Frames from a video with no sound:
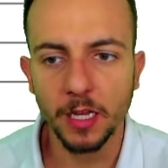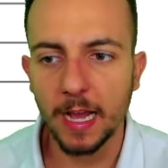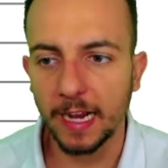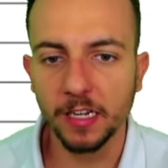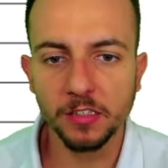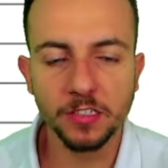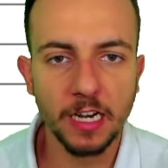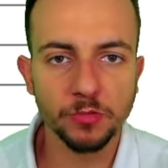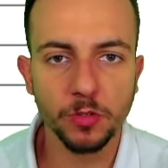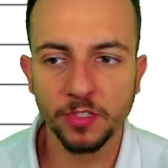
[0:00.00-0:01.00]
Aqui nesse
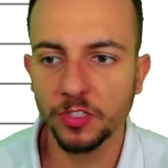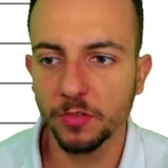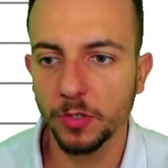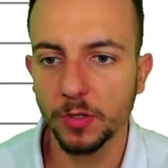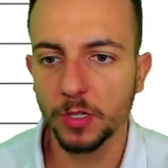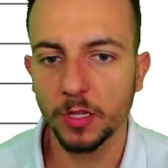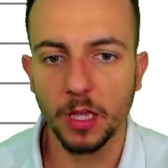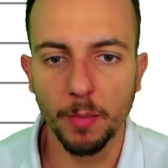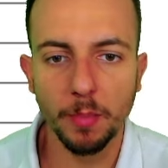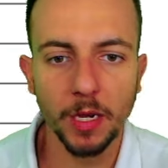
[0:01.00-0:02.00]
caso, como a gente viu,
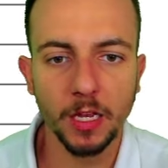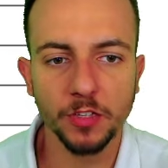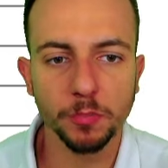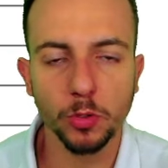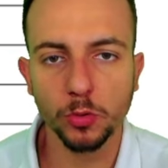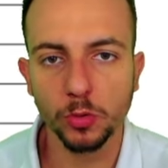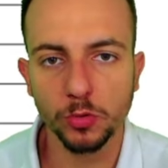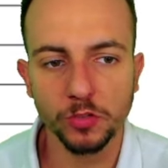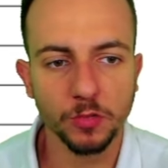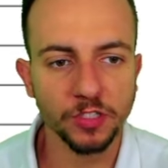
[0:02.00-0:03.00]
é uma planilha de
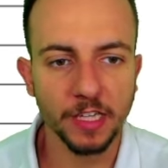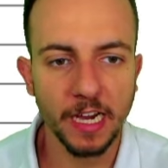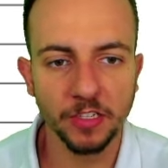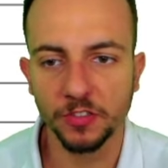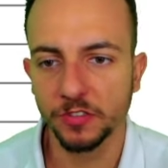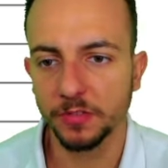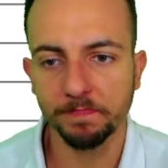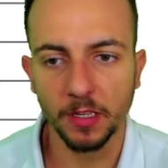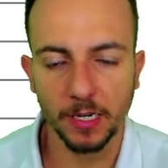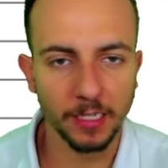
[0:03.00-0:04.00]
produtos, quantidades,
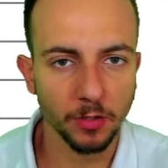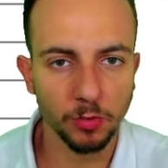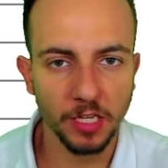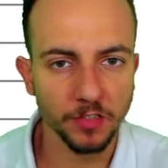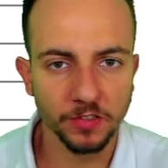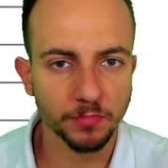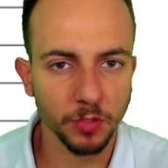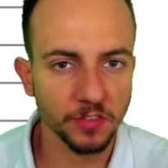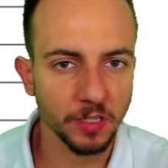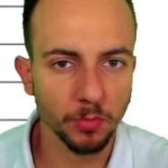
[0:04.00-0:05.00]
categorias, por
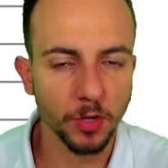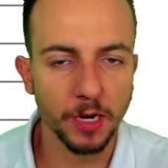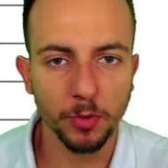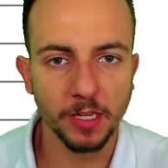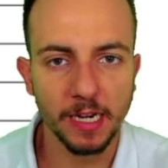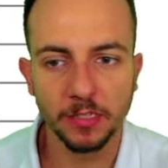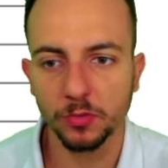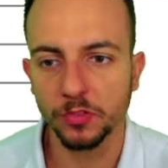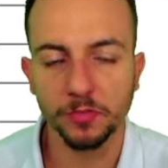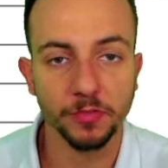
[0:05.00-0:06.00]
exemplo,
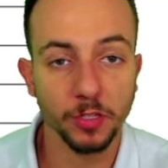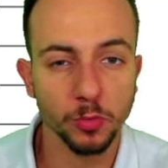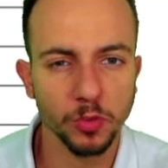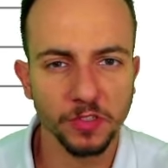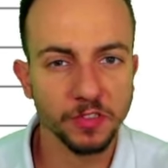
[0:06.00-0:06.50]
carboidratos, verduras,